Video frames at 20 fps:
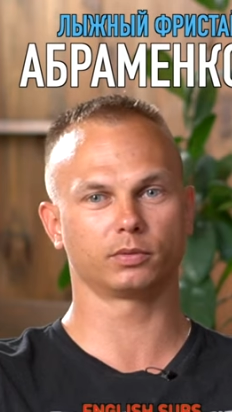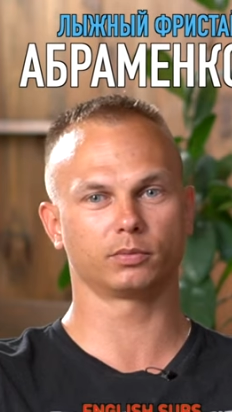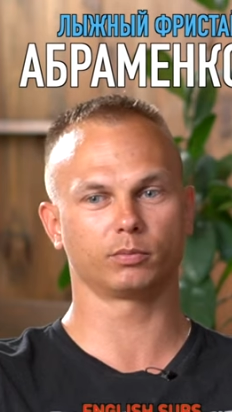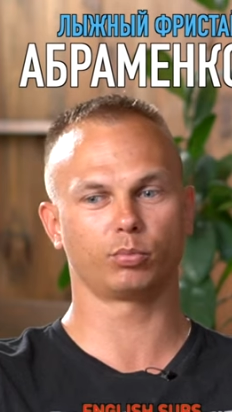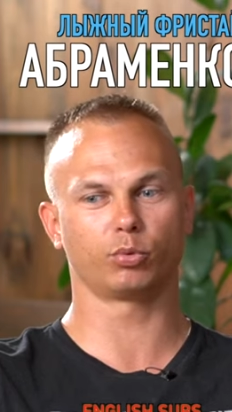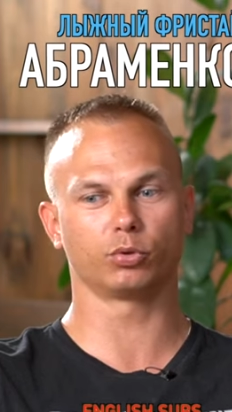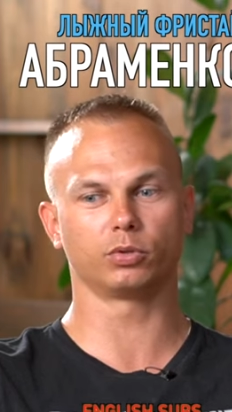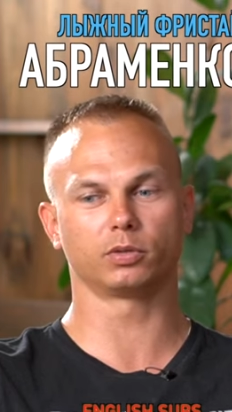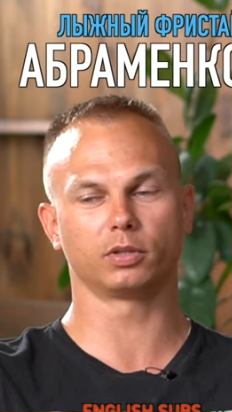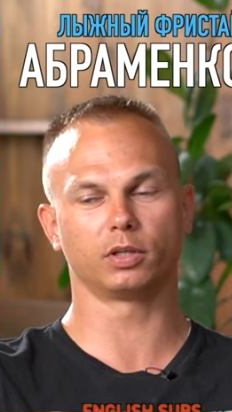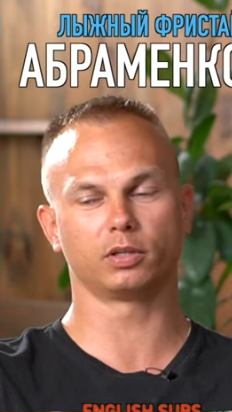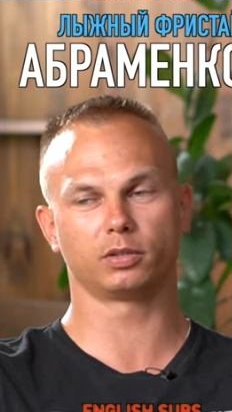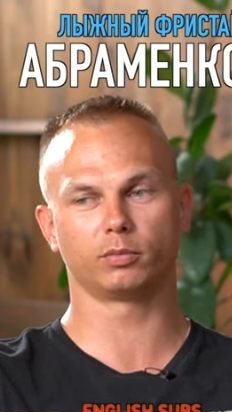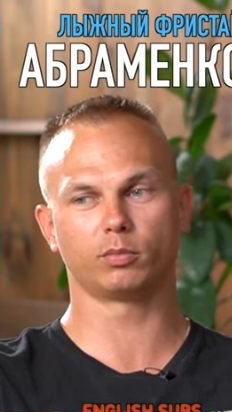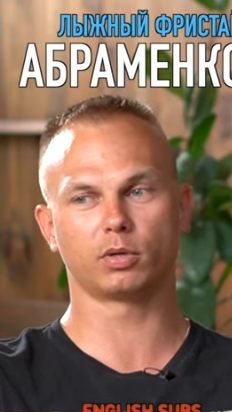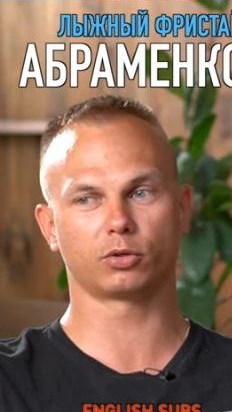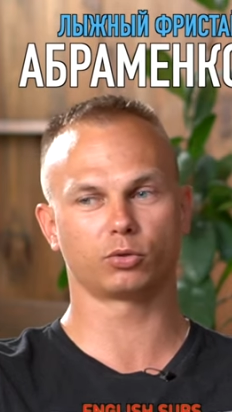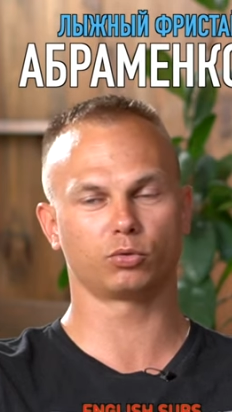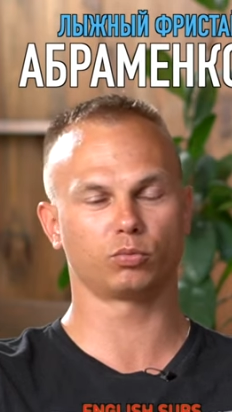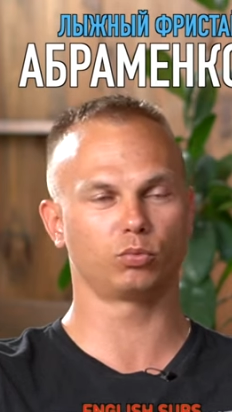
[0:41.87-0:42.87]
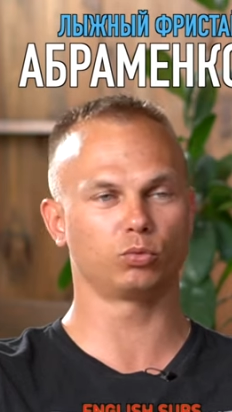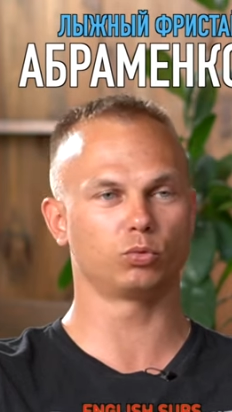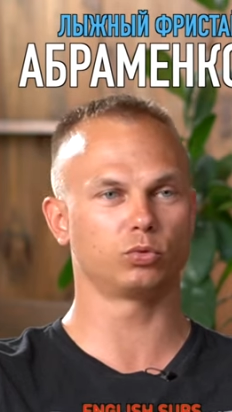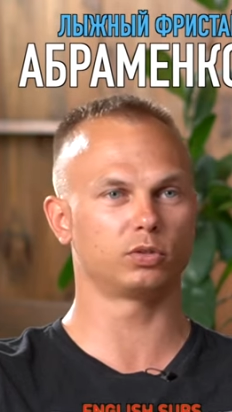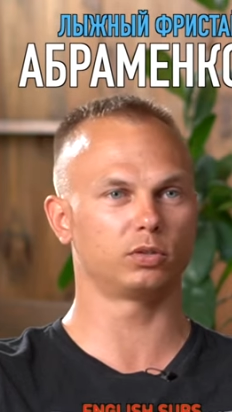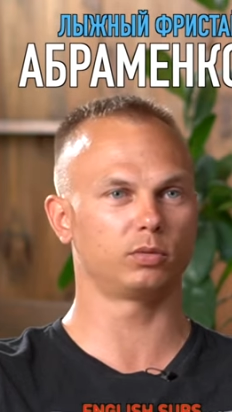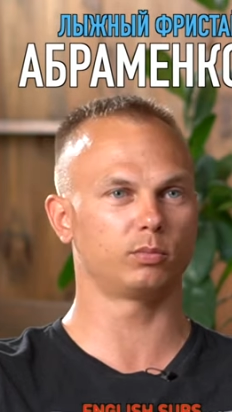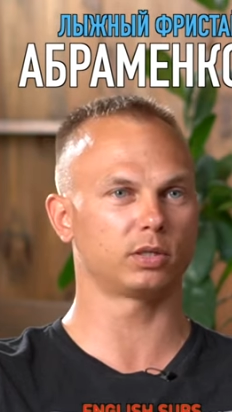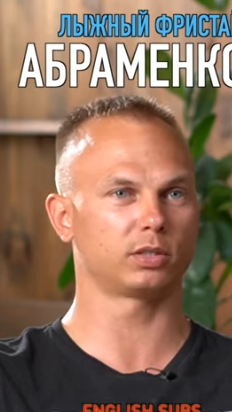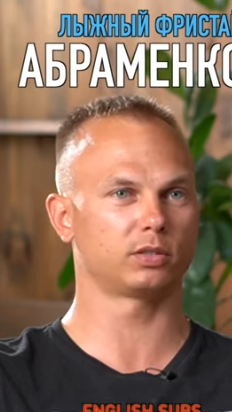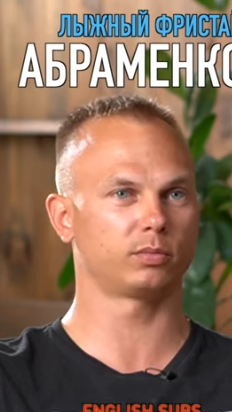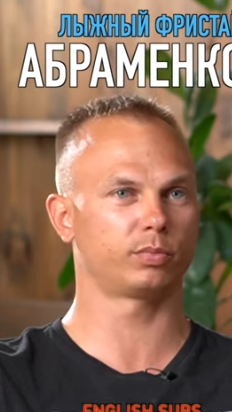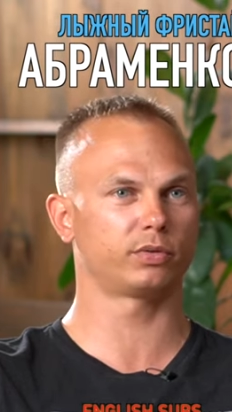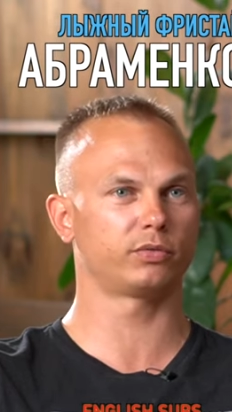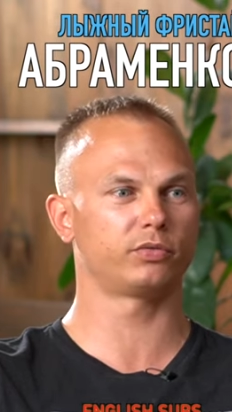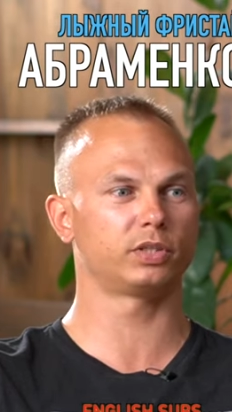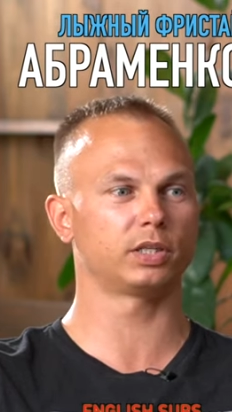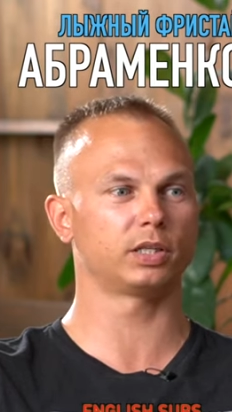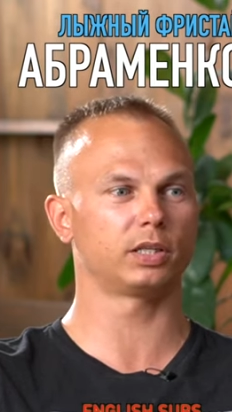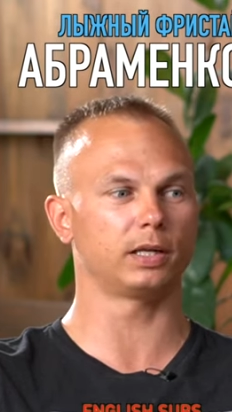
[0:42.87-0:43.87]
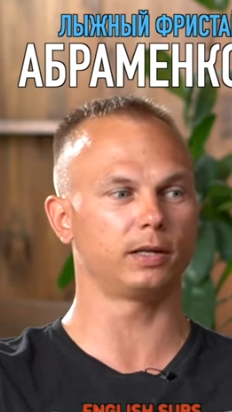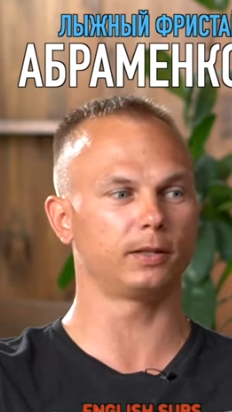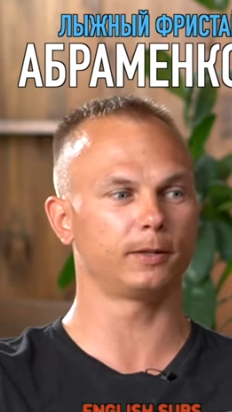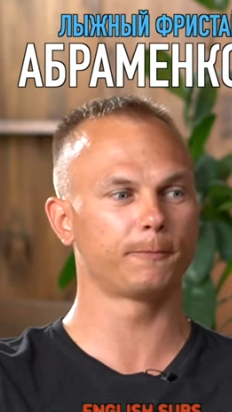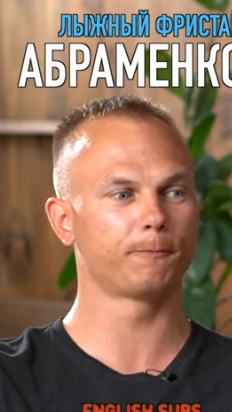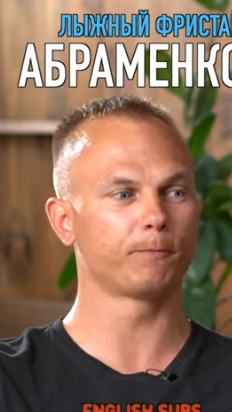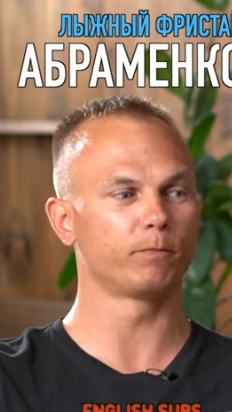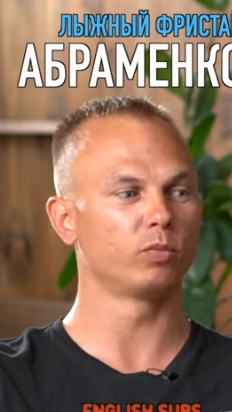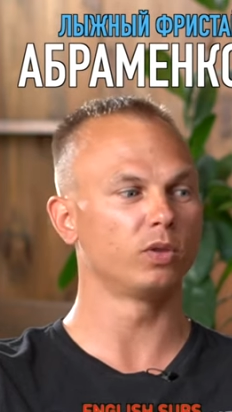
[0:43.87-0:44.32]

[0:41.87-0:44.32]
понял для себя, что буду заниматься профессионально.